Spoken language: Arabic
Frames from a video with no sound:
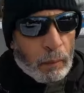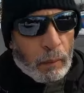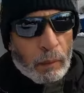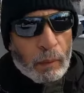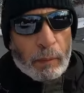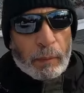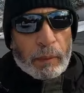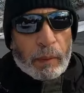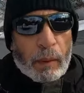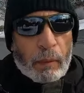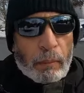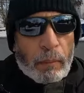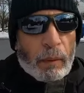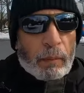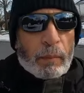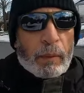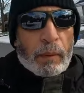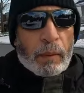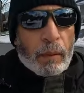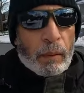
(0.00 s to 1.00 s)
لا بتربح
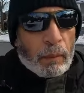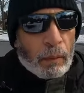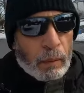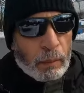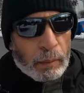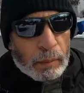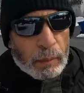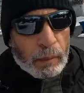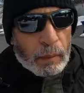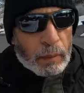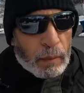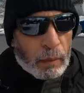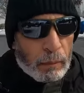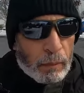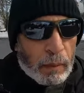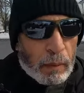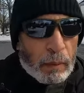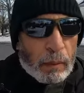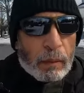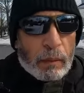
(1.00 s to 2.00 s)
منها ولا بتكسب
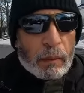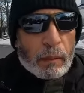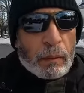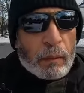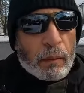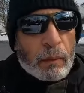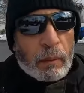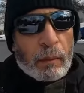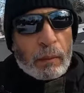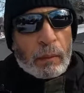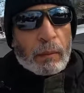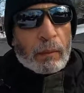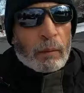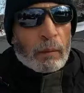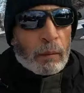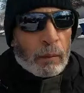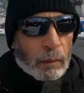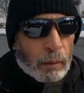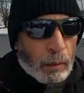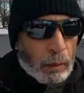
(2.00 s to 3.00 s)
منها
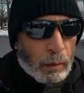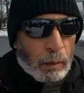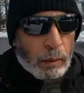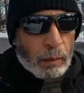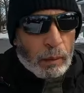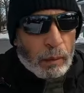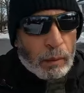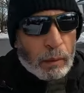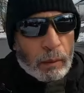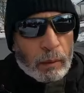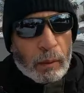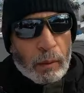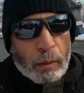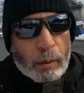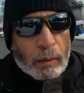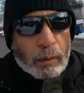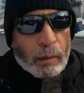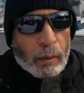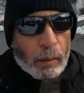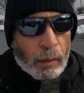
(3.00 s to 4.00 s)
انا
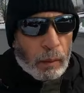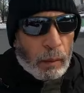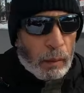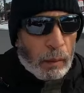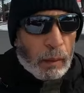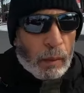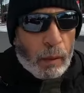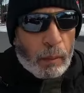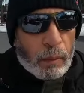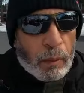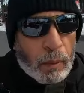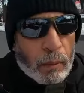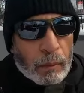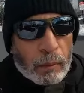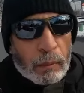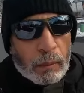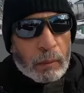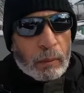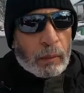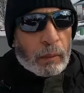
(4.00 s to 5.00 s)
يعني اقل كاميرا
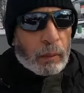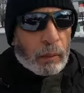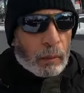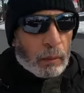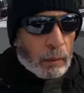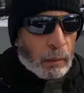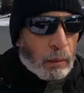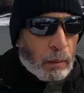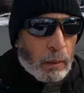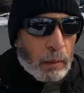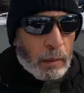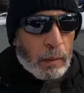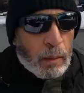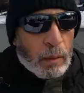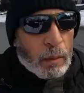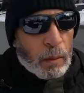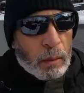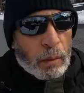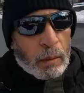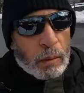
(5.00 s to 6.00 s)
عندي
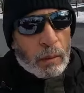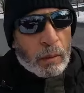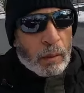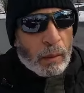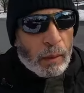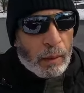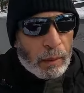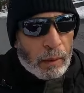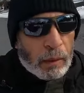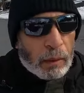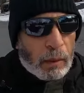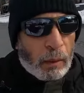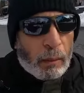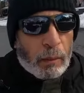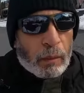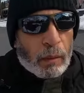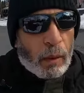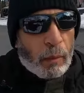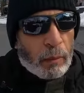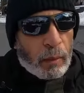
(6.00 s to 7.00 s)
اقل
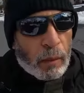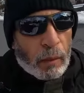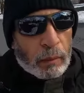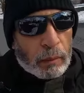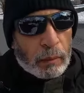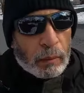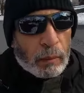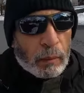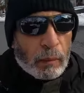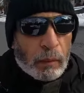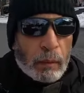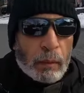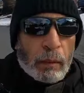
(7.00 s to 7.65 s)
تمن كاميرا عندي